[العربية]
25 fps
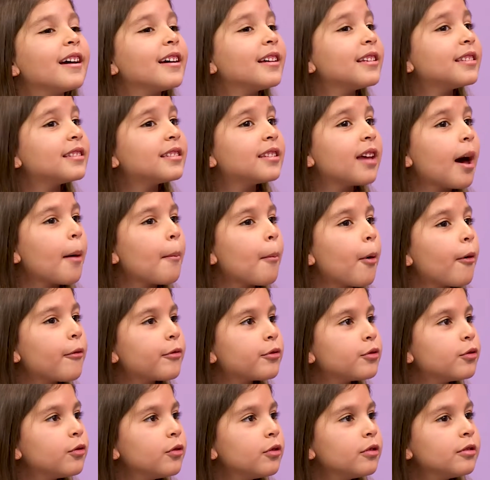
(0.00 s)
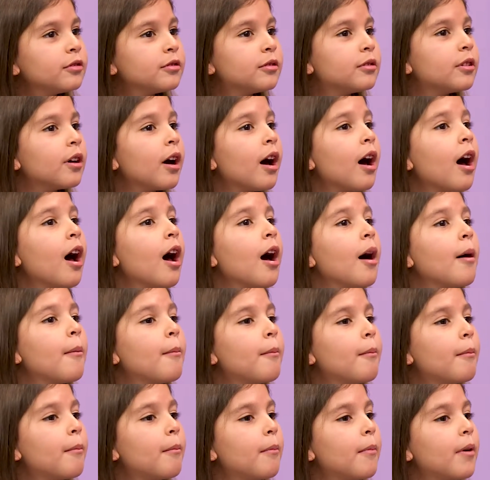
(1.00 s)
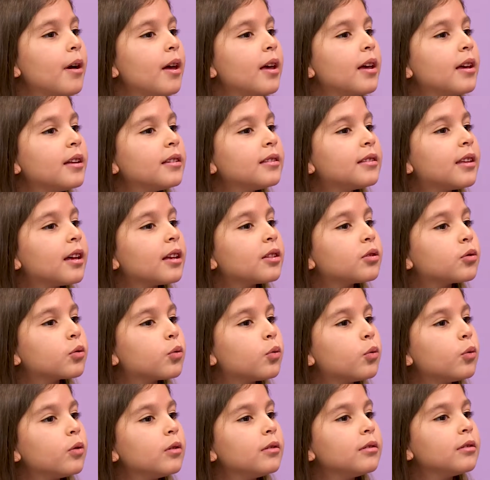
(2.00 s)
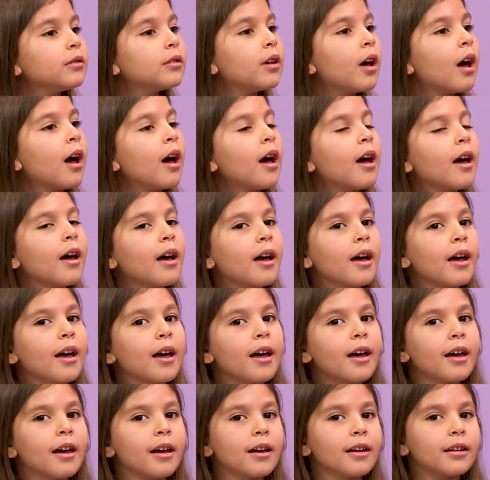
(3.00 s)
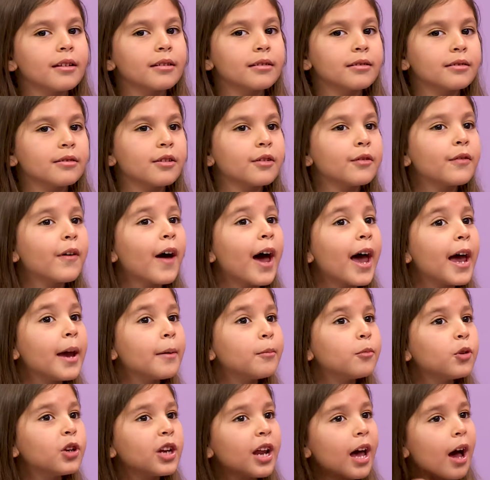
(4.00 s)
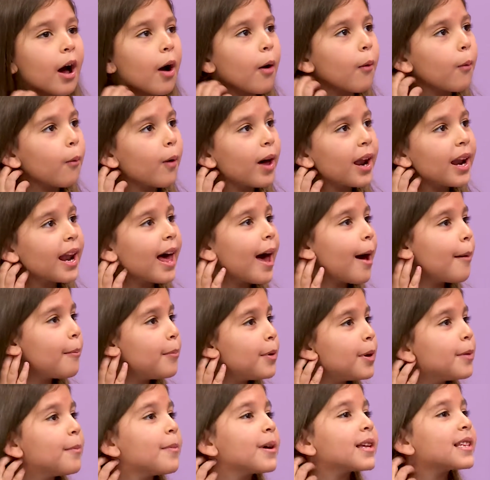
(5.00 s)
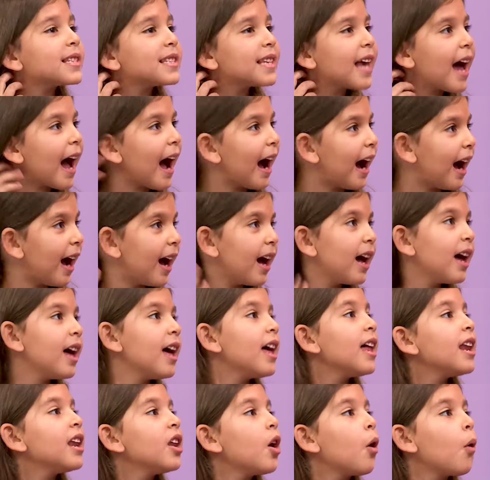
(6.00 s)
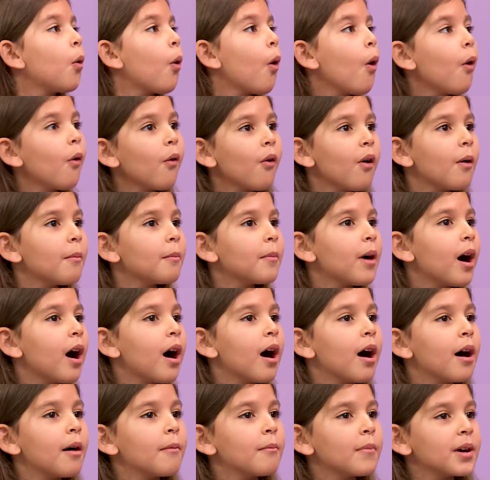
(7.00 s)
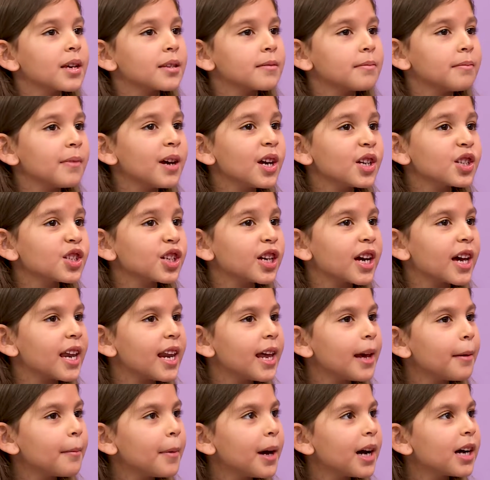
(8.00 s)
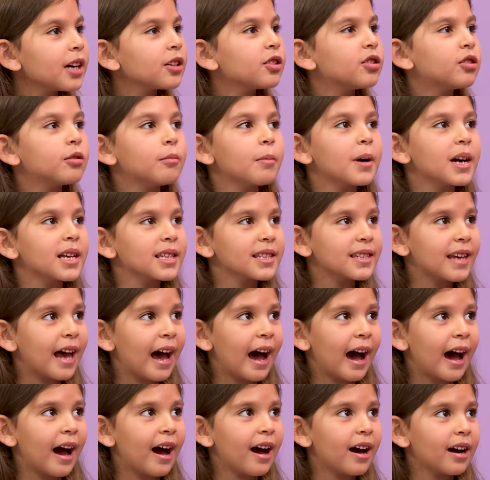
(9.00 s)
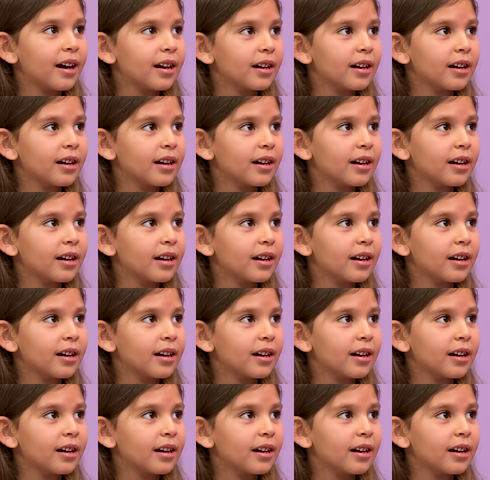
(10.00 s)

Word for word: انت المفروض انت تكون تفهمه الاول قبل ما تزعق لو هو ما ما سمعش كلامك تبقى تزعق